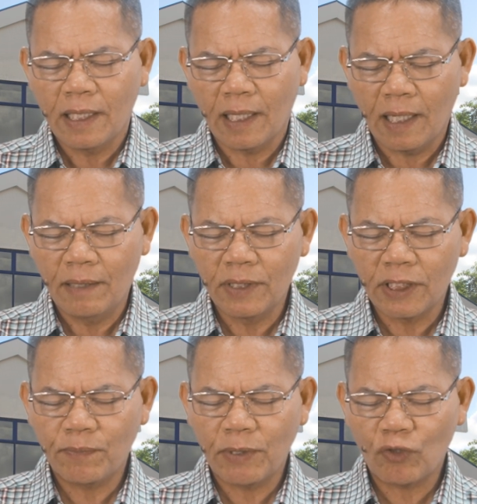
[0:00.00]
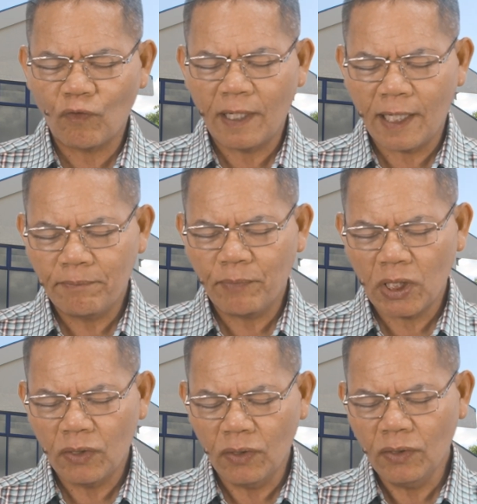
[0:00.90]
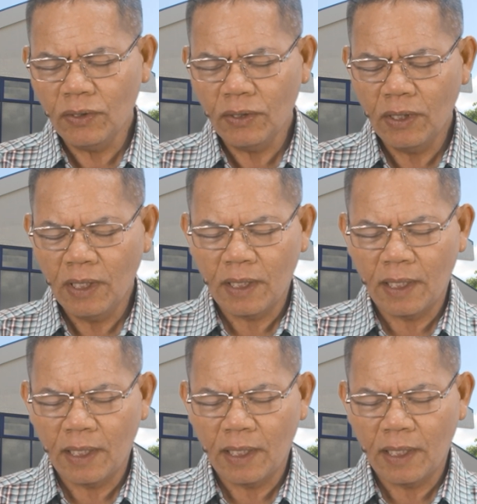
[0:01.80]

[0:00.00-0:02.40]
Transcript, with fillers: ng aming spiritual life, Panginoon,